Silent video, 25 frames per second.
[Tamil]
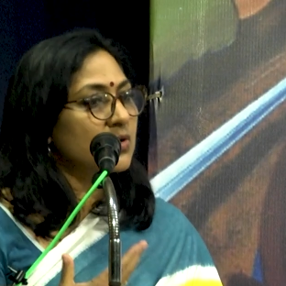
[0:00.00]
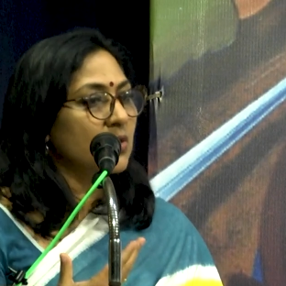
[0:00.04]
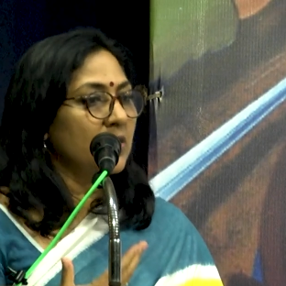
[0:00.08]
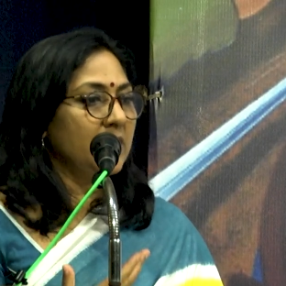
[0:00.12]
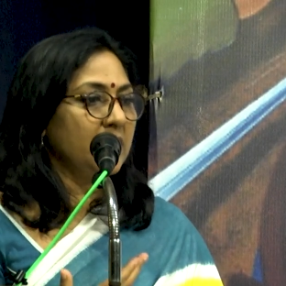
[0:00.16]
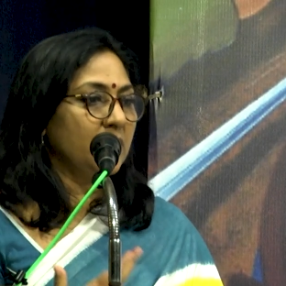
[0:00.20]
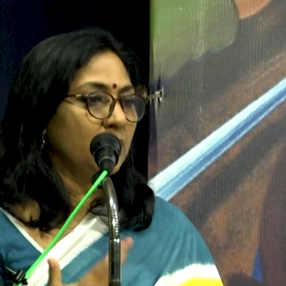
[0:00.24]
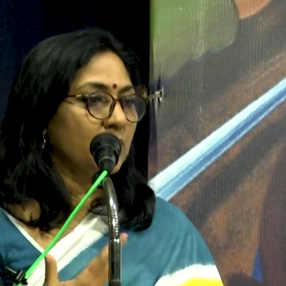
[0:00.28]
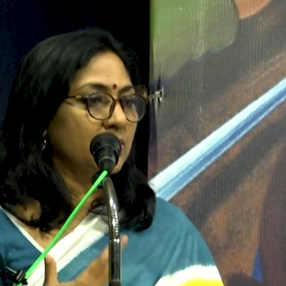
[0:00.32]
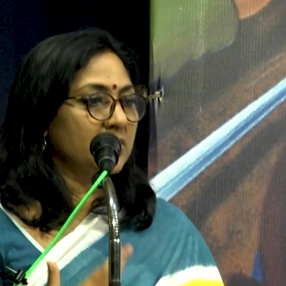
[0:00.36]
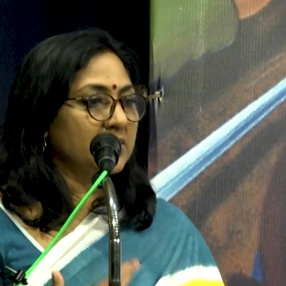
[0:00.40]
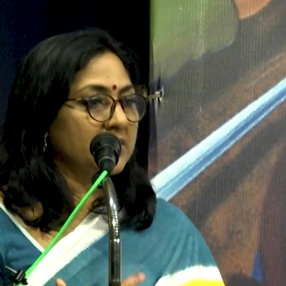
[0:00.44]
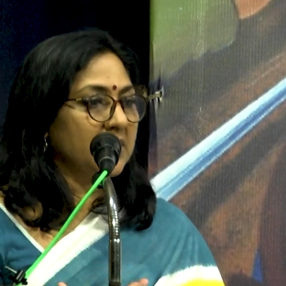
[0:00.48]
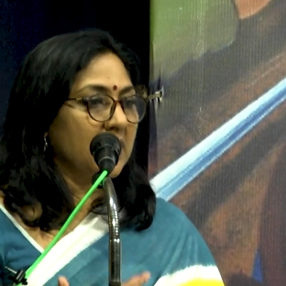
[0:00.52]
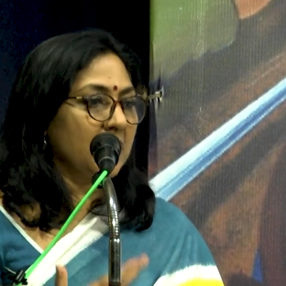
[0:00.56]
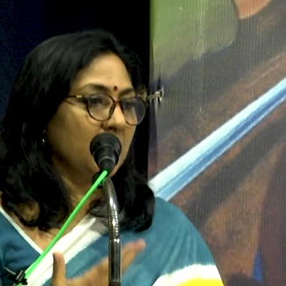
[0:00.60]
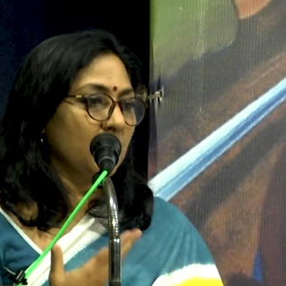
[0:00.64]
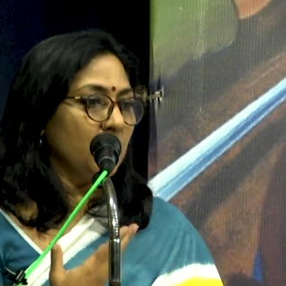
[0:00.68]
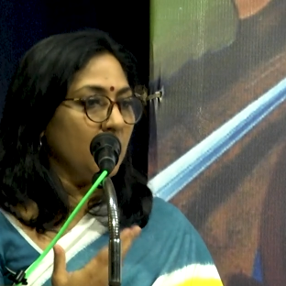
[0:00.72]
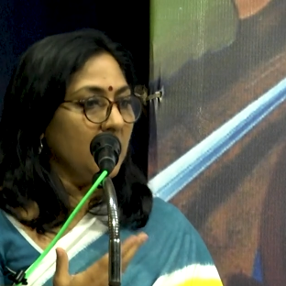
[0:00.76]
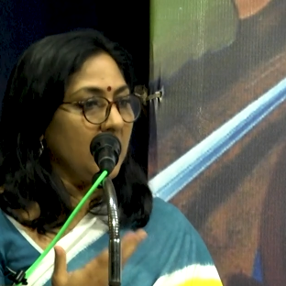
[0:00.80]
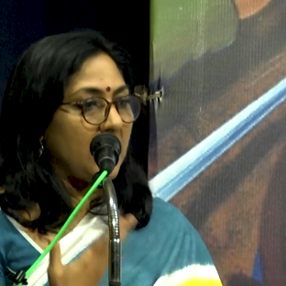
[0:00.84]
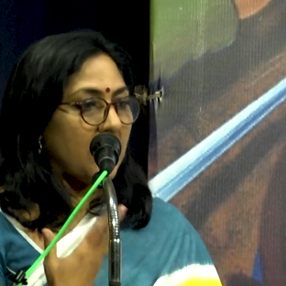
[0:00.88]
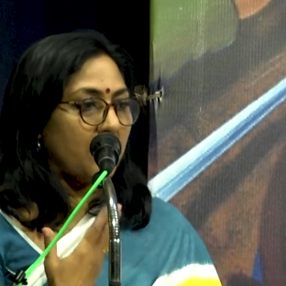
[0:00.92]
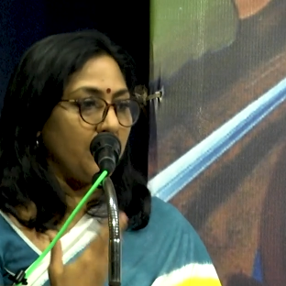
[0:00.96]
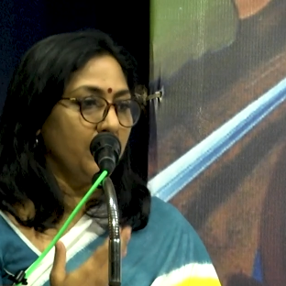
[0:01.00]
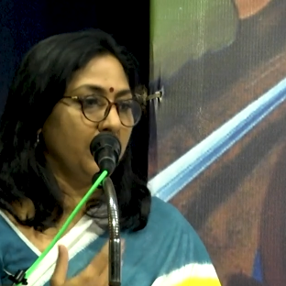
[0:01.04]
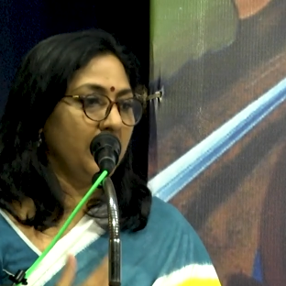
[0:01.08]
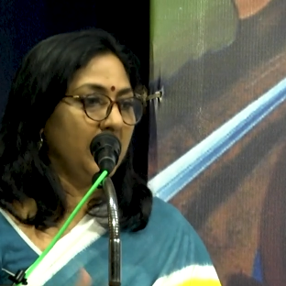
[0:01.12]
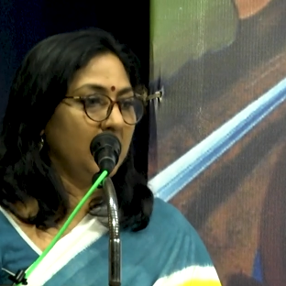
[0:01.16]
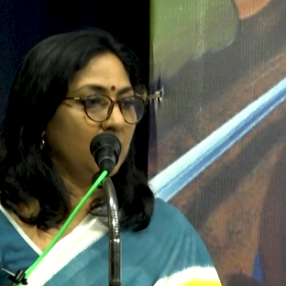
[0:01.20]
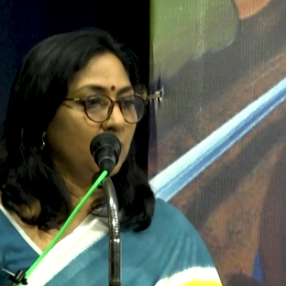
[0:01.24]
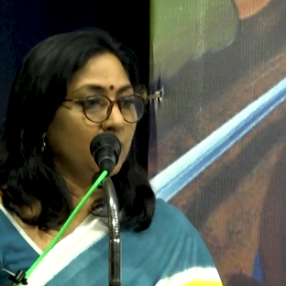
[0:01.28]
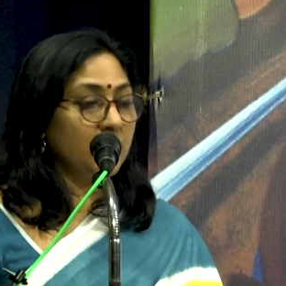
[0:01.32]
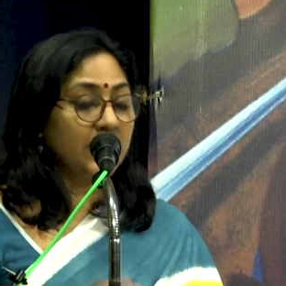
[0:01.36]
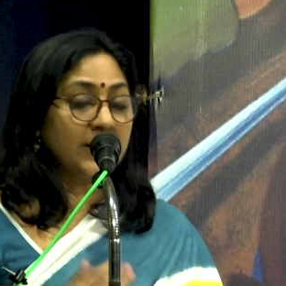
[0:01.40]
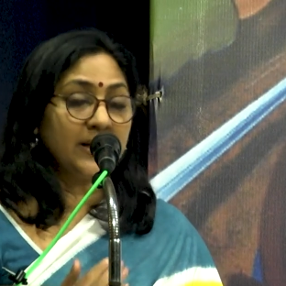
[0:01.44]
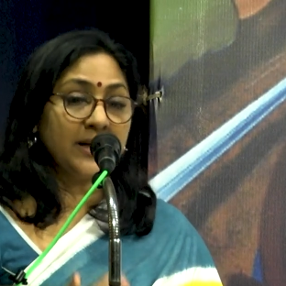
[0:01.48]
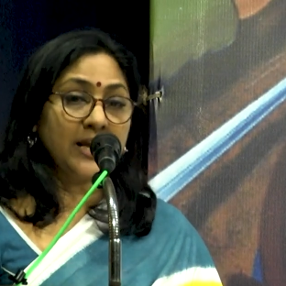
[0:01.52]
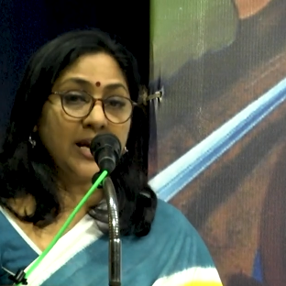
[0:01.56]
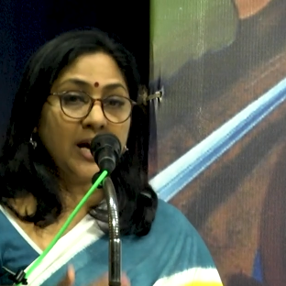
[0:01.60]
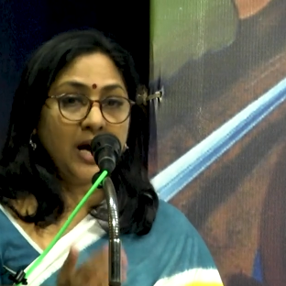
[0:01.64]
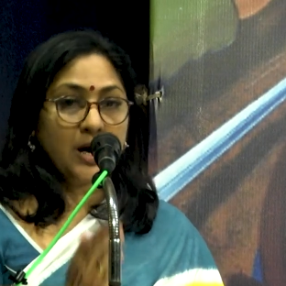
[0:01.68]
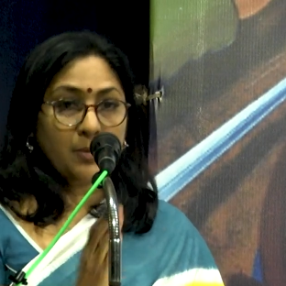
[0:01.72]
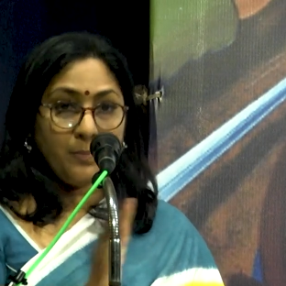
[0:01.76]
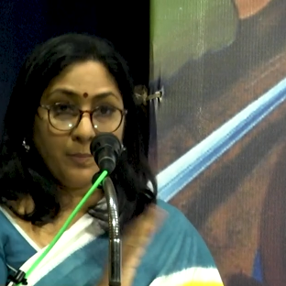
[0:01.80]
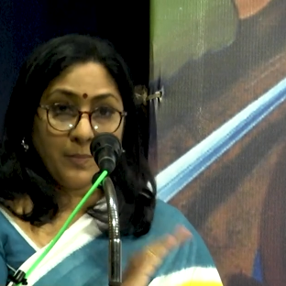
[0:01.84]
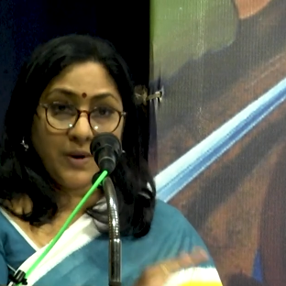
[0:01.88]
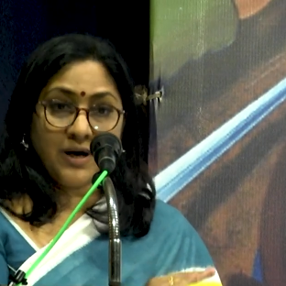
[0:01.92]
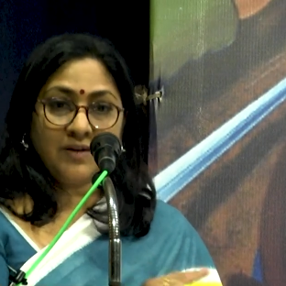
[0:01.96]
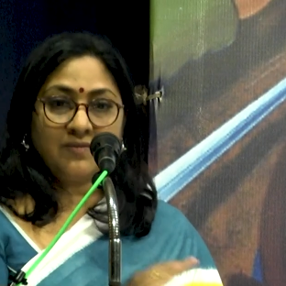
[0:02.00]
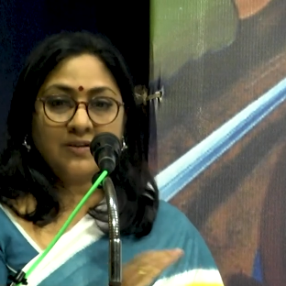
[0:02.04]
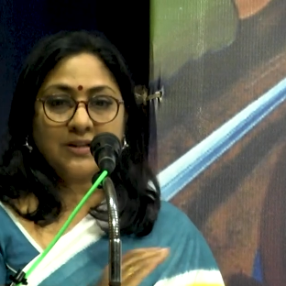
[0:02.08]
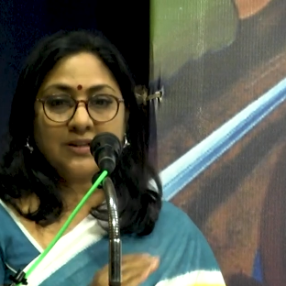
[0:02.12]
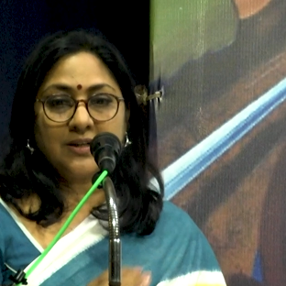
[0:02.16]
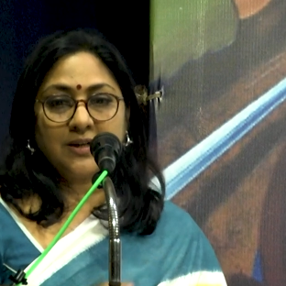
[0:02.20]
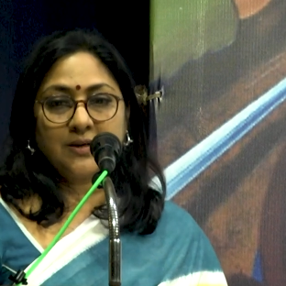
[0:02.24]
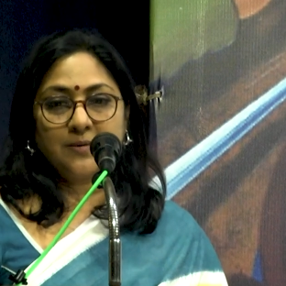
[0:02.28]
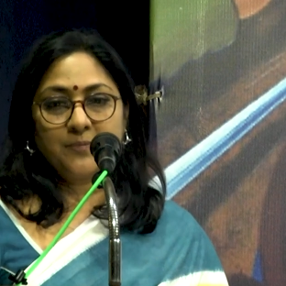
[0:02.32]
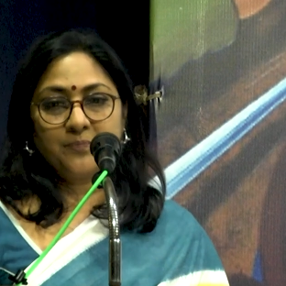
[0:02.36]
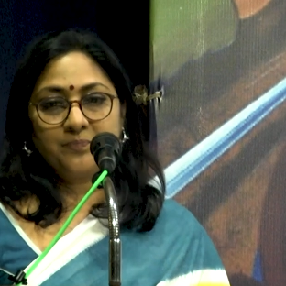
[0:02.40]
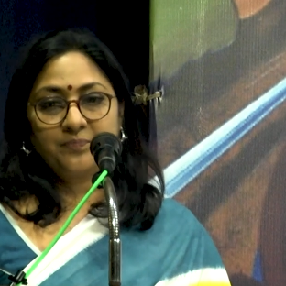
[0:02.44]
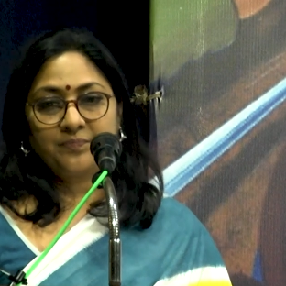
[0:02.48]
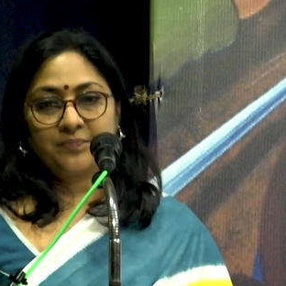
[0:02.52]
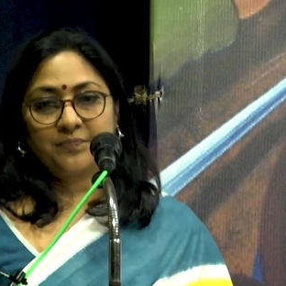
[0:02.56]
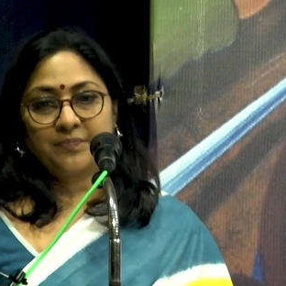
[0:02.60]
சொல்லி கொடுத்தாங்க உங்க அம்மா உடனே அம்மாவை தான்